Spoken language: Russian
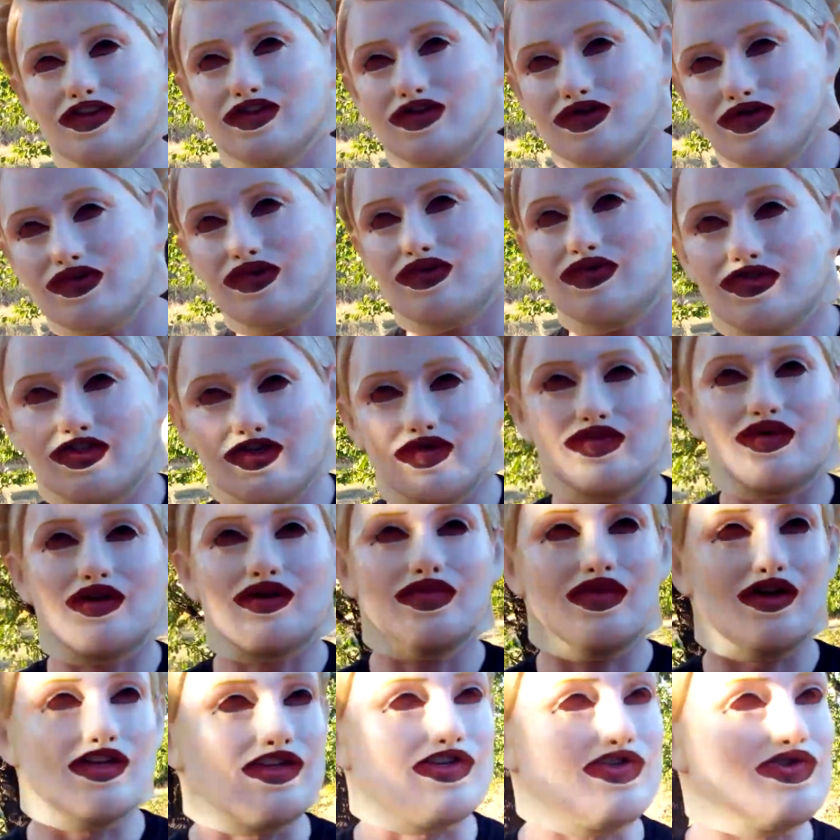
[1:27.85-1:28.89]
Ну, вы все
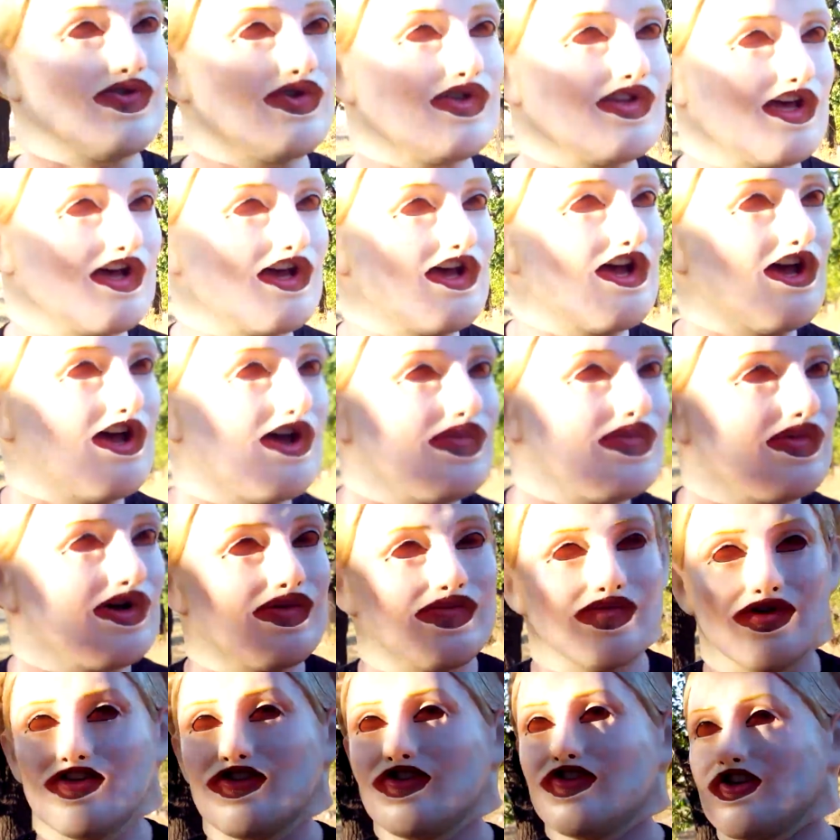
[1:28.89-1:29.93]
понимаете, что это
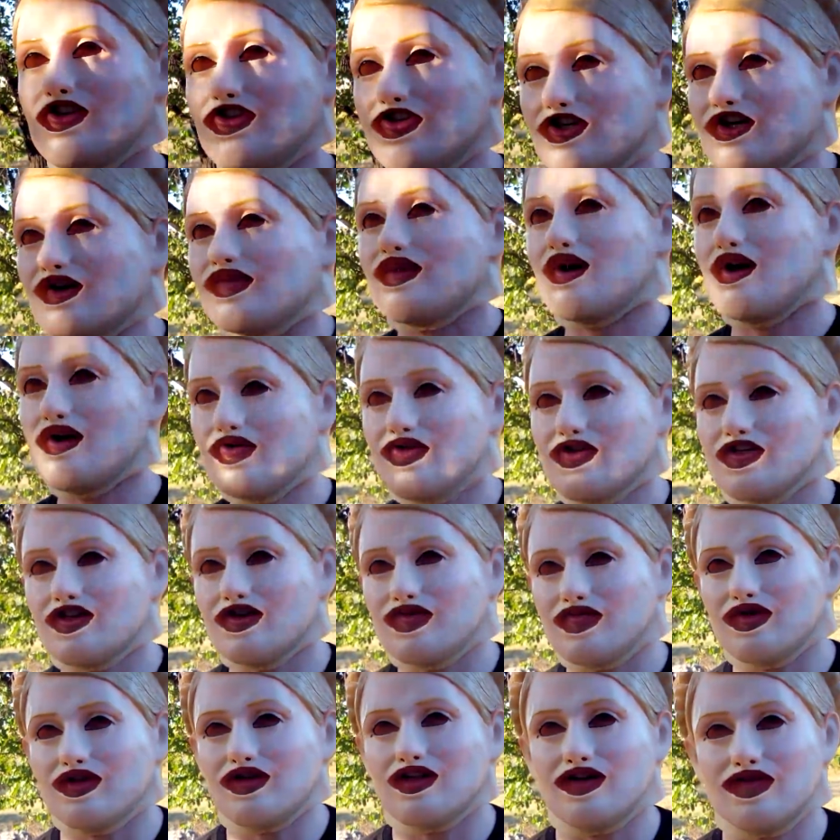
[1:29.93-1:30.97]
мощнейшая
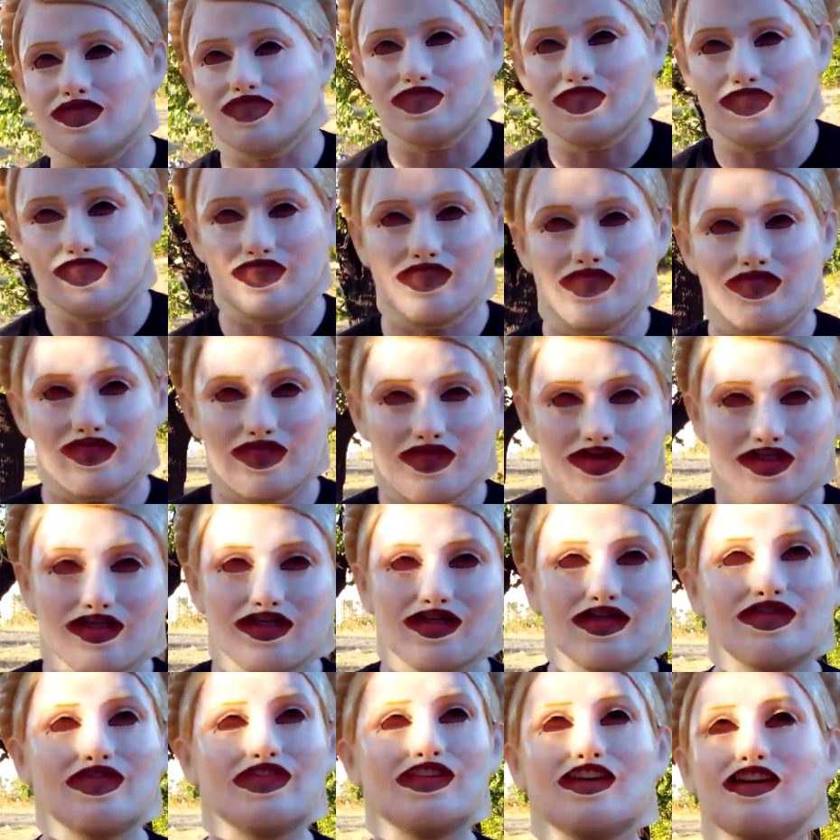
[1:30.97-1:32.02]
пародия была
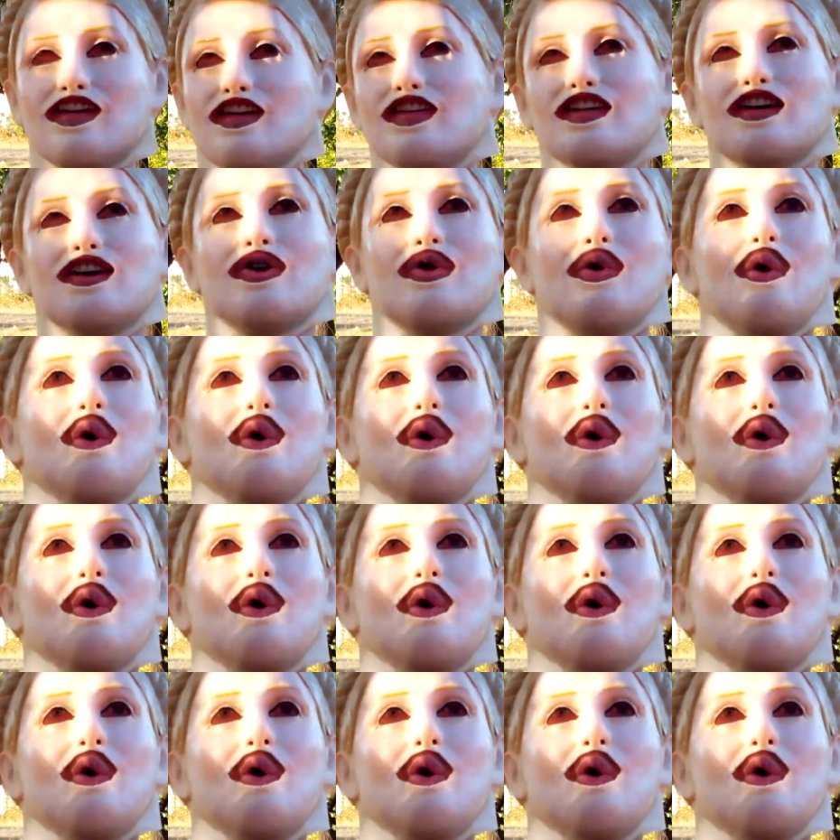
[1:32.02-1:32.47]
на всех этих